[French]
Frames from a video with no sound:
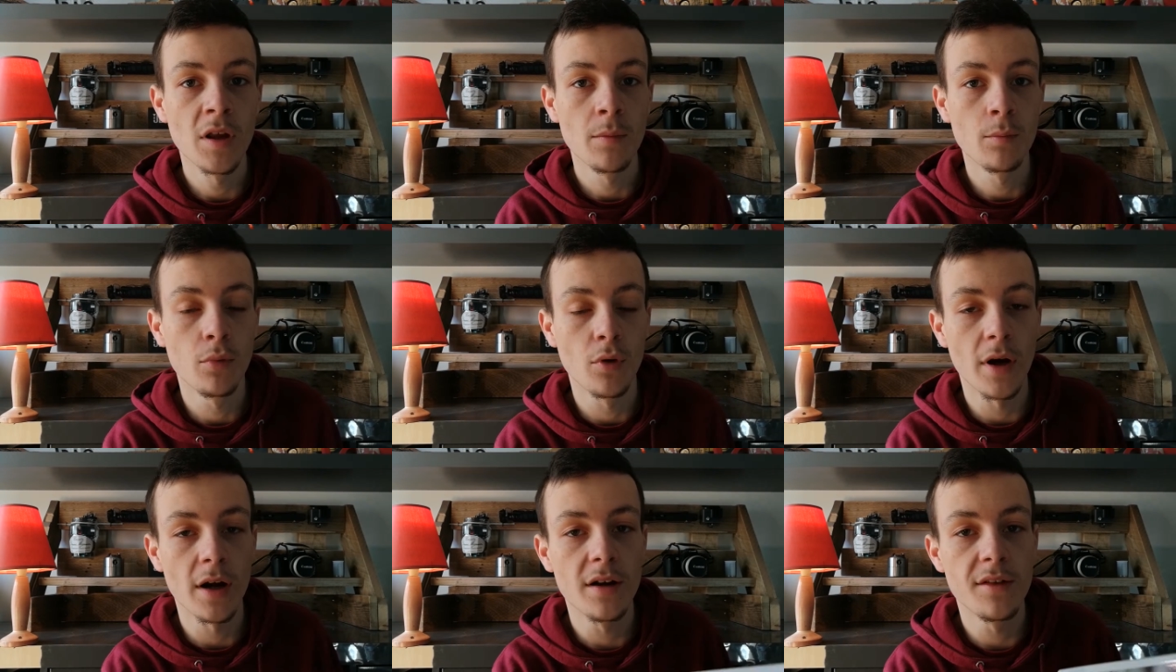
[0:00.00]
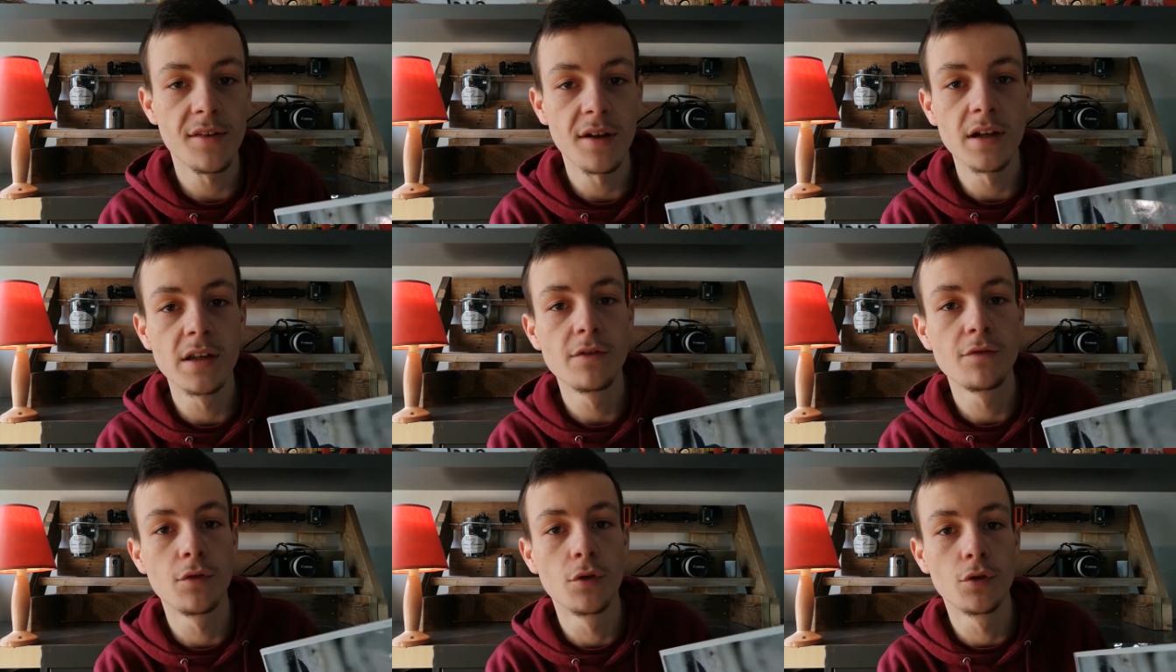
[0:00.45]
pour réaliser un
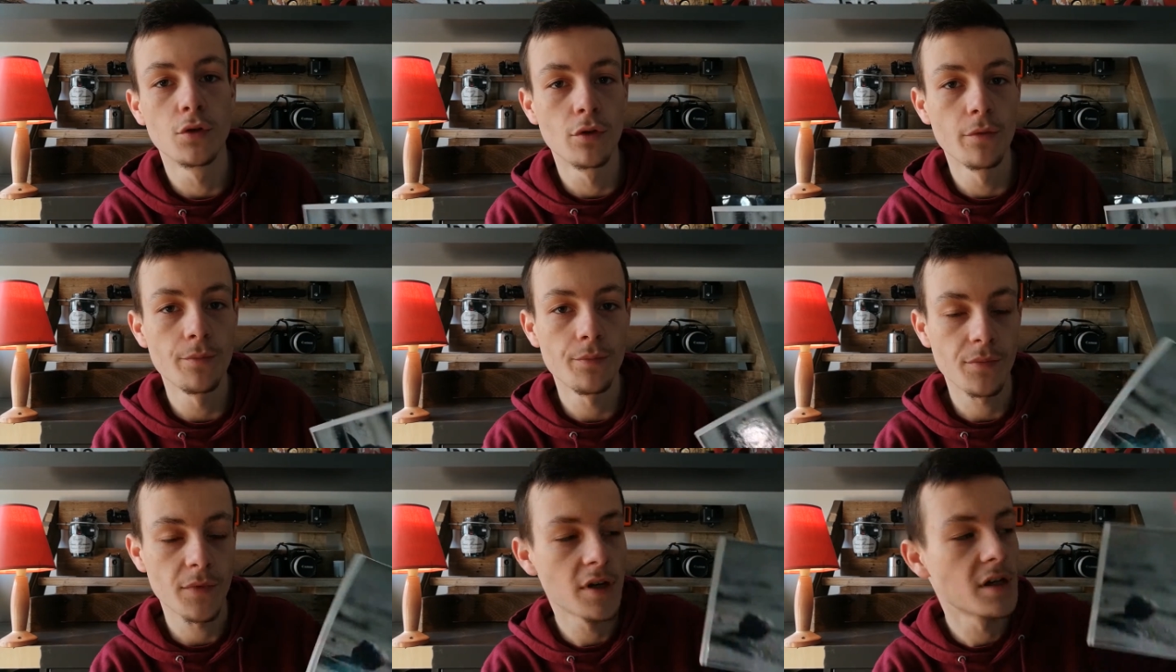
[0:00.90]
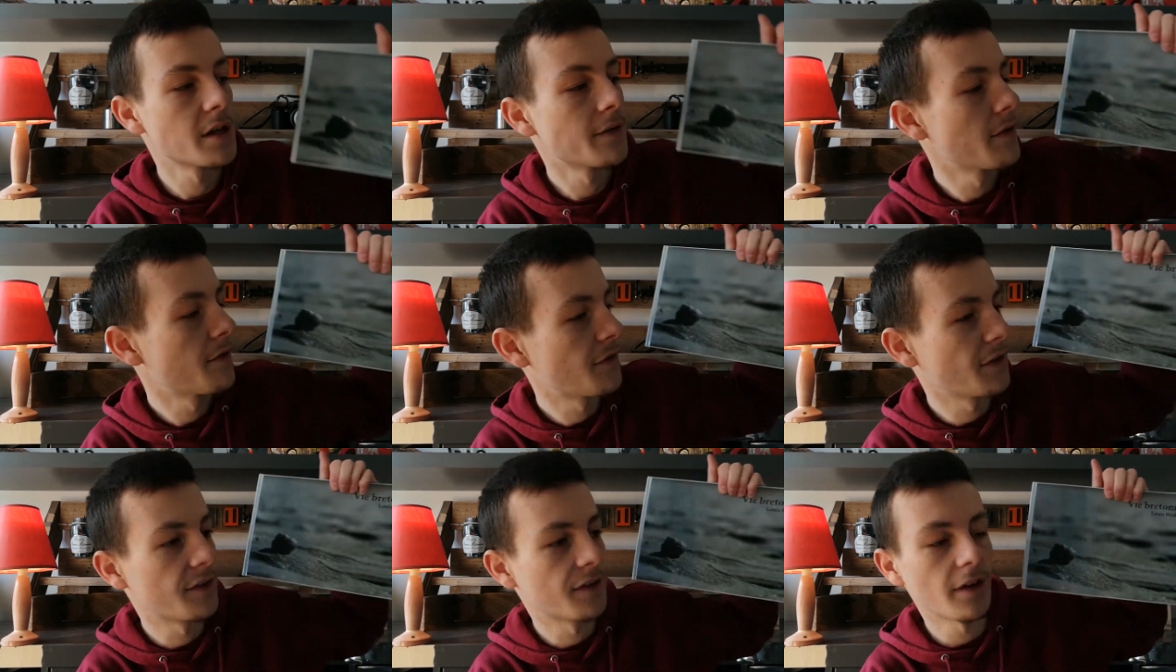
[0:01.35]
livre photo et j'avais
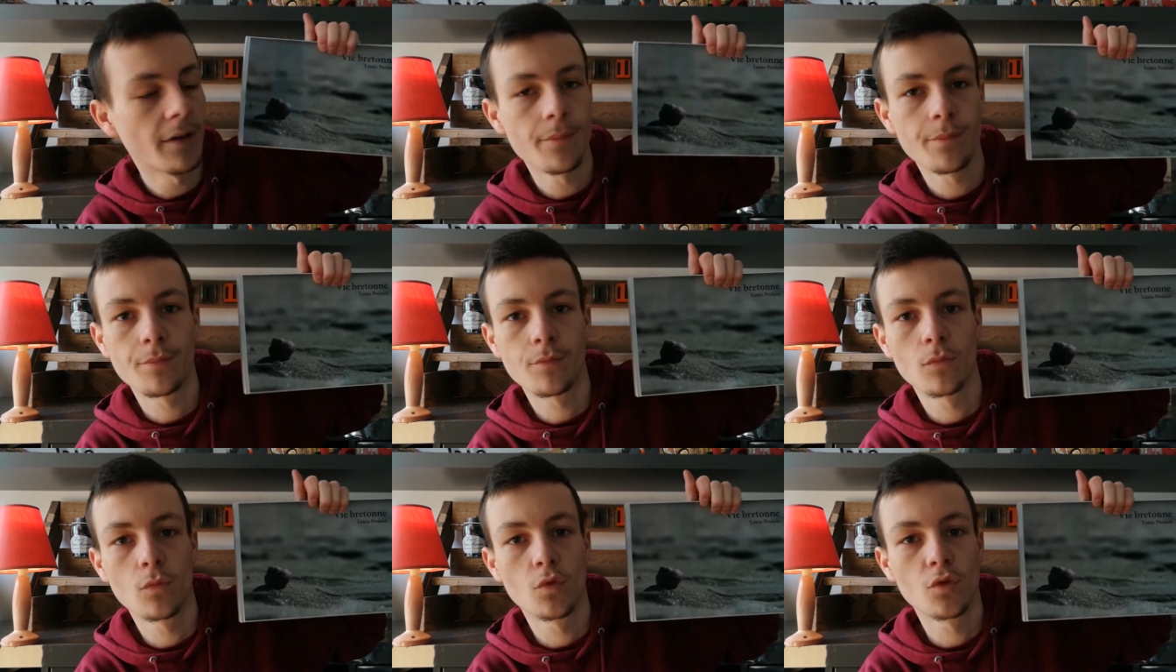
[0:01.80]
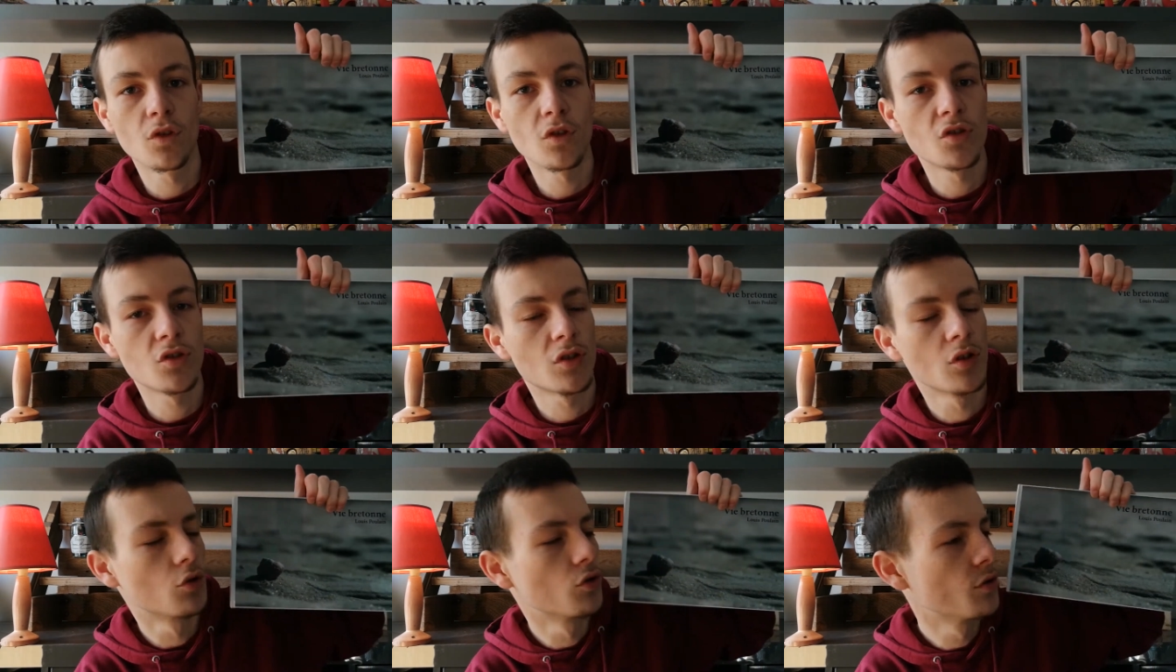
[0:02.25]
fait ça. Donc ça,
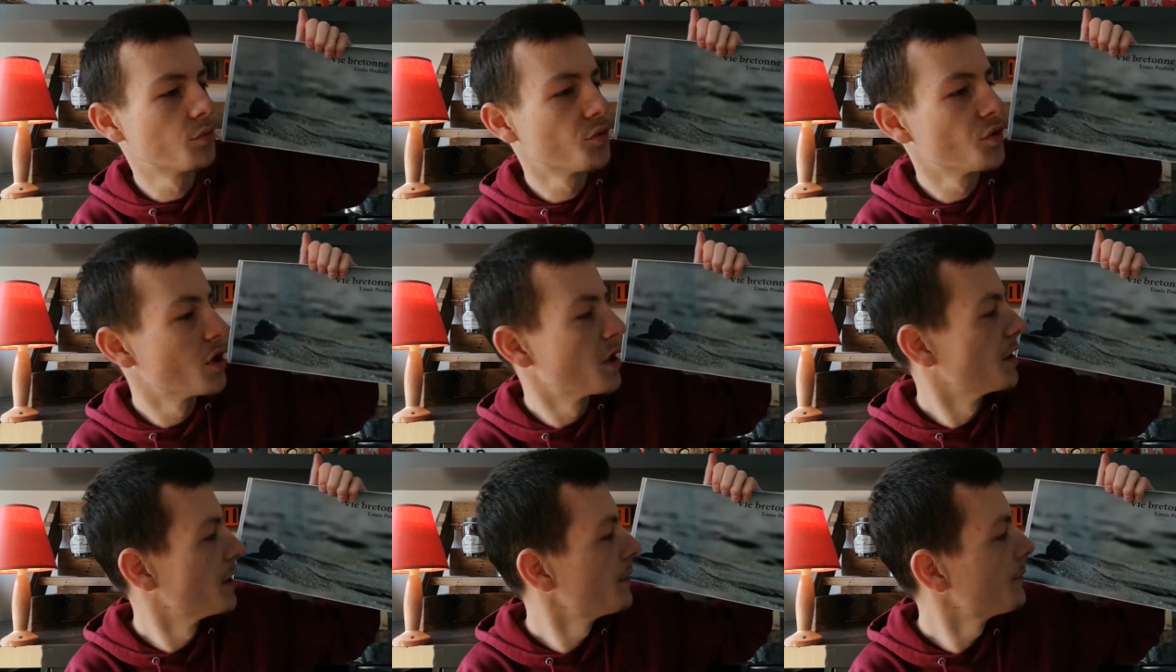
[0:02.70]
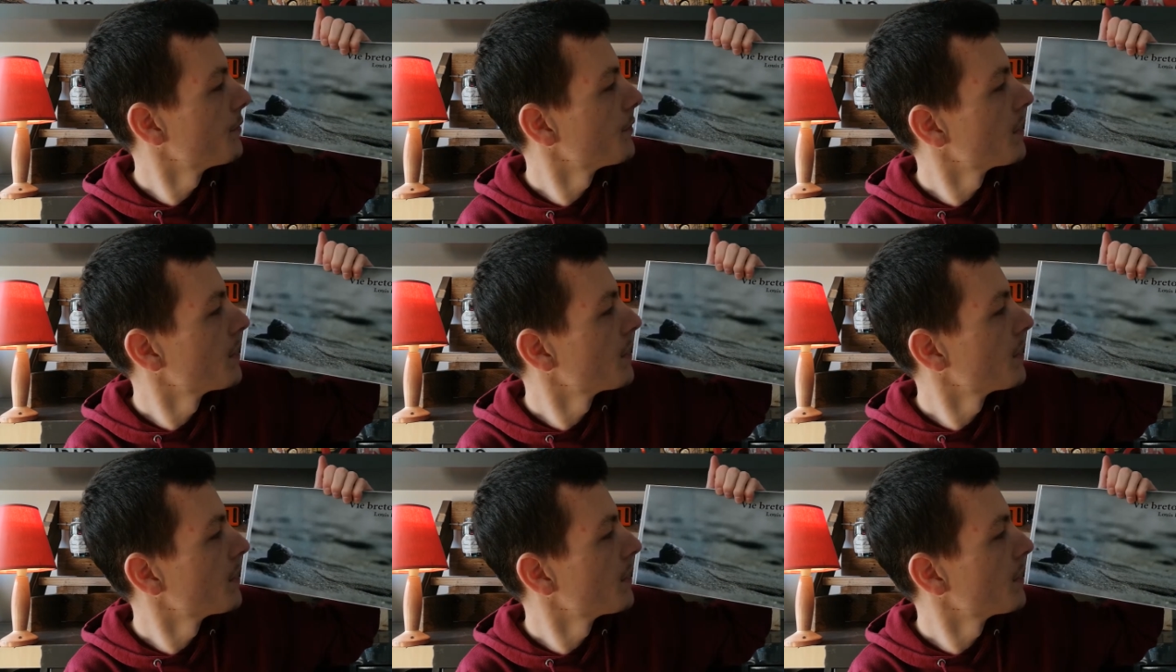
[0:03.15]
c'était au début de l'année.